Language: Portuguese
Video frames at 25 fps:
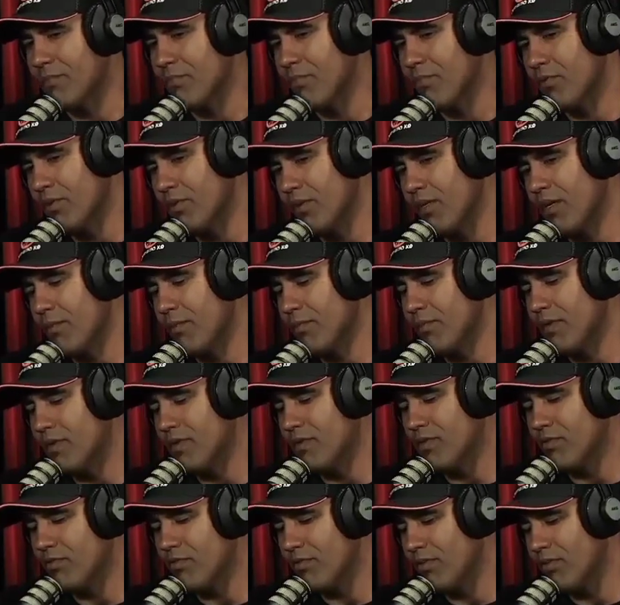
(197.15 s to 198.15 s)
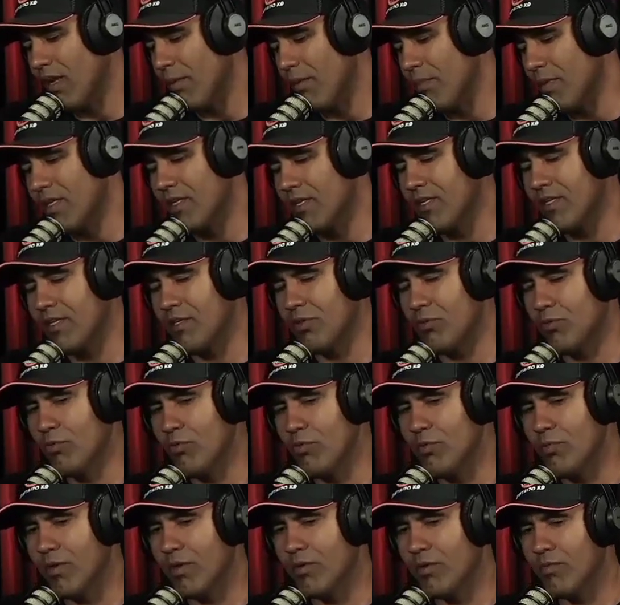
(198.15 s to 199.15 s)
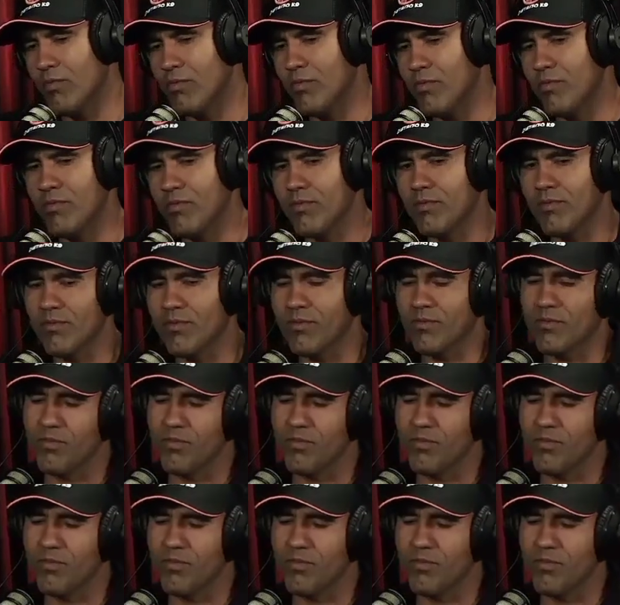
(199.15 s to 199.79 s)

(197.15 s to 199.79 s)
Por quê? Porque se eu estou trabalhando em dupla com